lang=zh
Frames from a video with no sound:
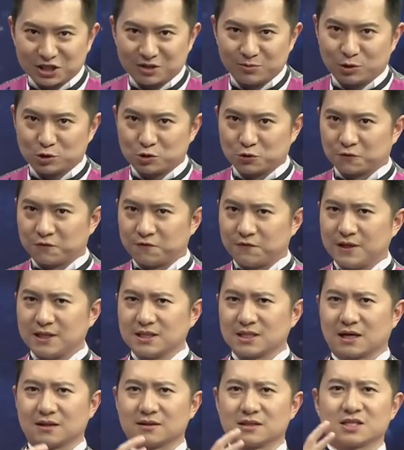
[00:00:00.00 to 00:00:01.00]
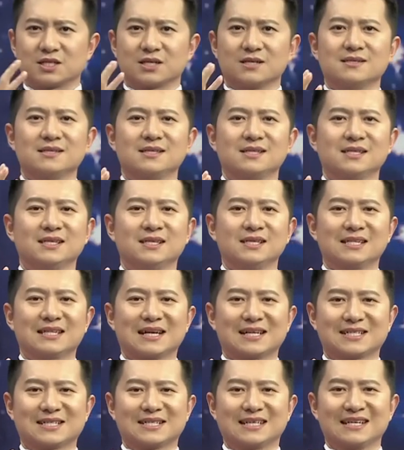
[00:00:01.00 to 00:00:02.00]
这个魔术非常的神奇，
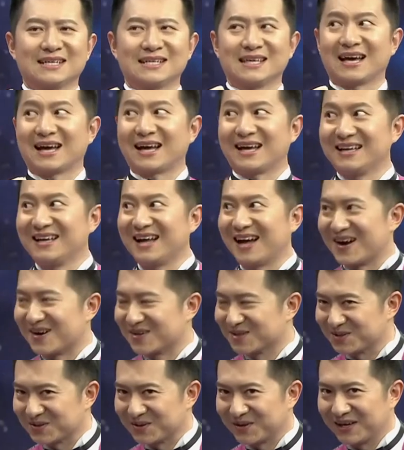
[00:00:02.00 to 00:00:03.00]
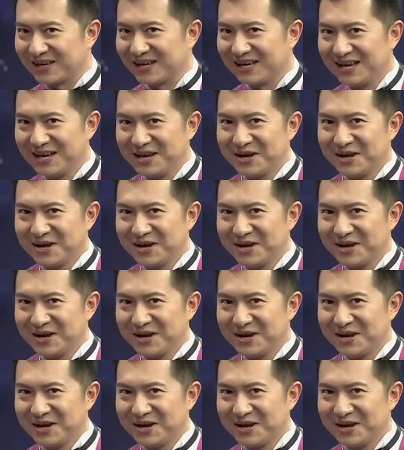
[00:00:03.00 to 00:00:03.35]
但是呢也很好学，